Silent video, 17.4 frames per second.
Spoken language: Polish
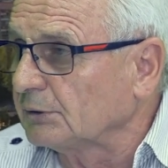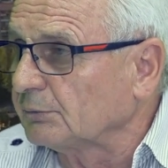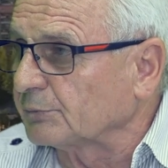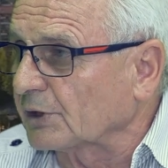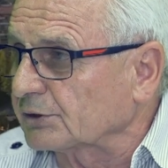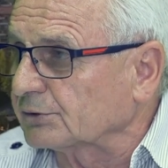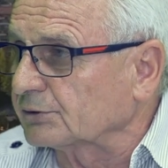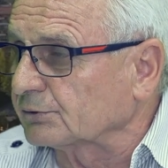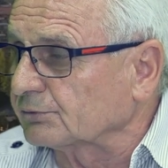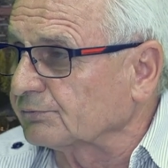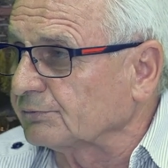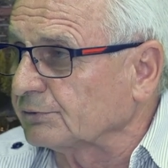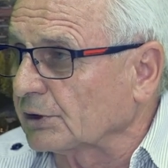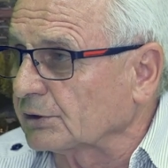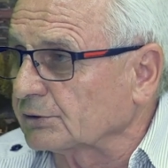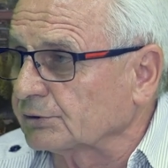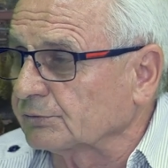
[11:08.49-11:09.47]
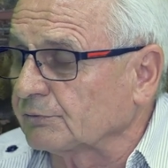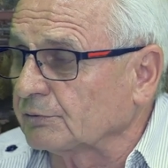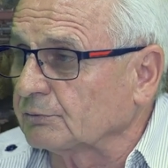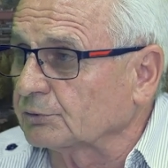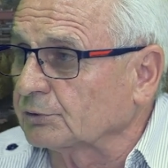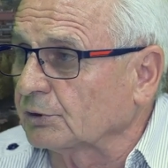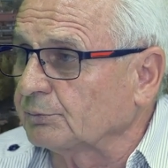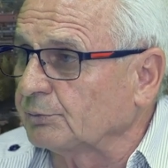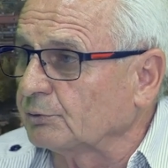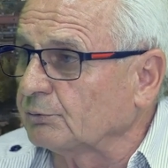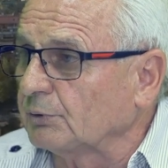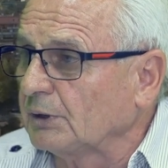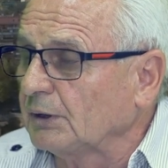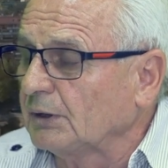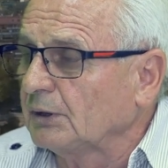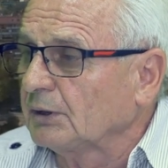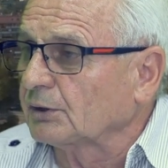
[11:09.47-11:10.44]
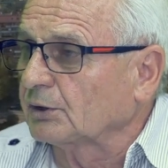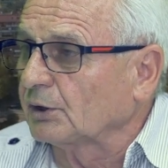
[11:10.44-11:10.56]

miasto finansowało. Dzisiaj pieniądze to był, są to